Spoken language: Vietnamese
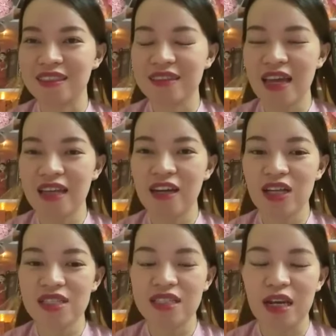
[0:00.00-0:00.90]
hay ở đây có
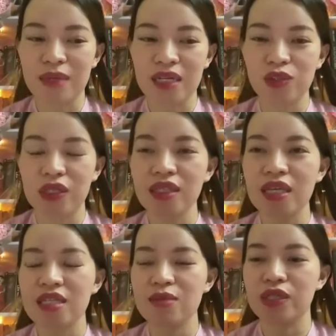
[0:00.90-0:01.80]
anh chị nào mà chuyển
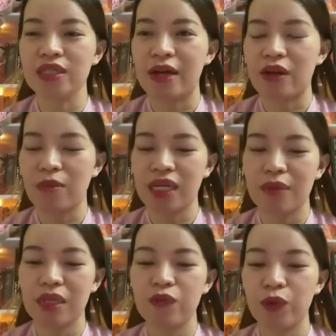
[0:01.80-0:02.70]
tiền cho một người nào đó mình cảm
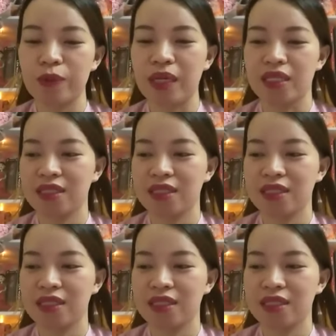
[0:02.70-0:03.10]
thấy vui không ạ